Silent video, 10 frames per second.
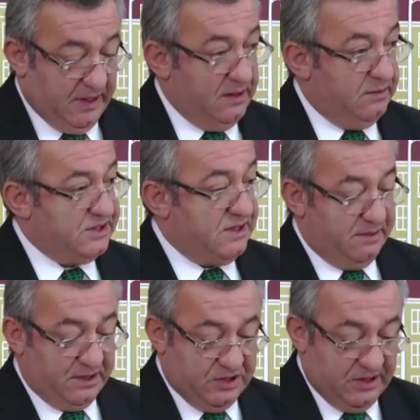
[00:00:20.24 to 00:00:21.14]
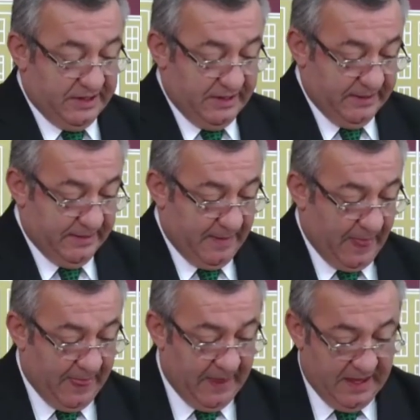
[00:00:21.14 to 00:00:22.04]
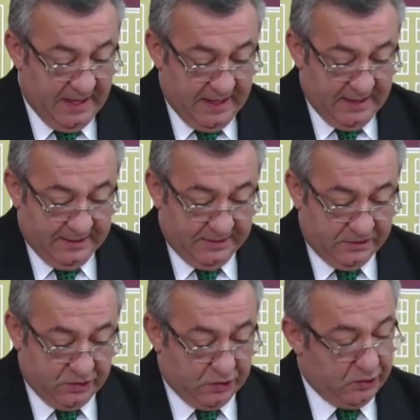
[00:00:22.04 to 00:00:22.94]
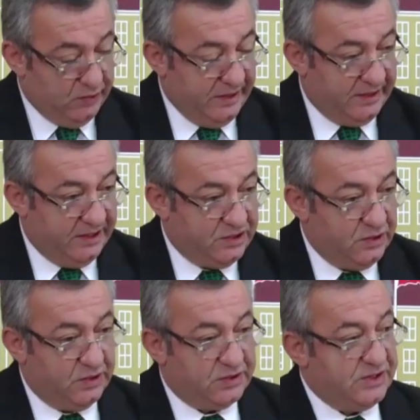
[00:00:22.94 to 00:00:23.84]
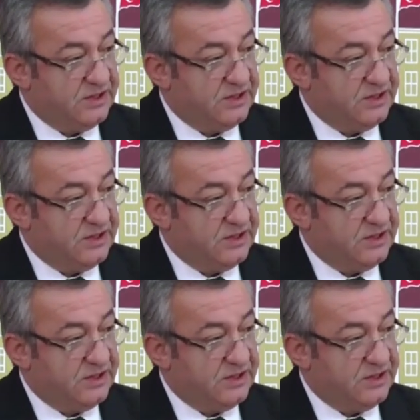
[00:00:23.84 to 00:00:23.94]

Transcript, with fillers: Değerli basın emekçileri, zor günler geçiriyoruz.